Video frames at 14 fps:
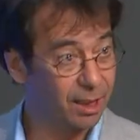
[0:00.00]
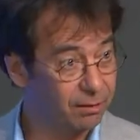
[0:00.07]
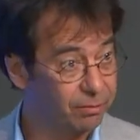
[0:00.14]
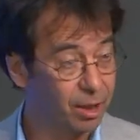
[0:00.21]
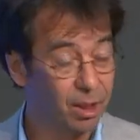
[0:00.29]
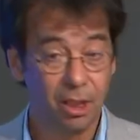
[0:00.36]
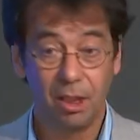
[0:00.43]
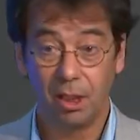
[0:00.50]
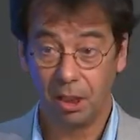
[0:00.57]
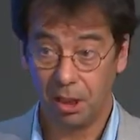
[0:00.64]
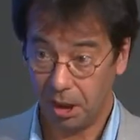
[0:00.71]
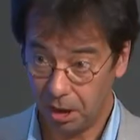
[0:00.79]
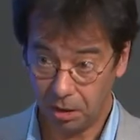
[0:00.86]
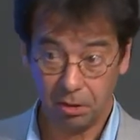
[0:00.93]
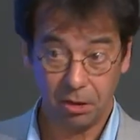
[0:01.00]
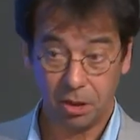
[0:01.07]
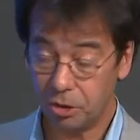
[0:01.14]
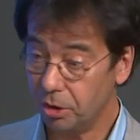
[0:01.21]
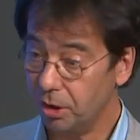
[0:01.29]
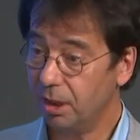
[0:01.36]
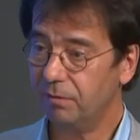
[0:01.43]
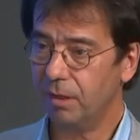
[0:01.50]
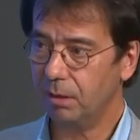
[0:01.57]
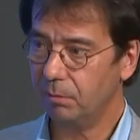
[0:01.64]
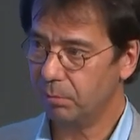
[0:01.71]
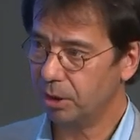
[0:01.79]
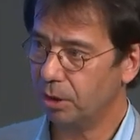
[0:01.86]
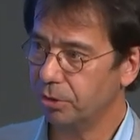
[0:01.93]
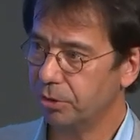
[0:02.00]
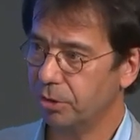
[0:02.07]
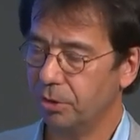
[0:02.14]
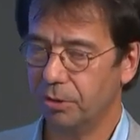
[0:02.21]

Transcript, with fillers: des discussions que nous avons ici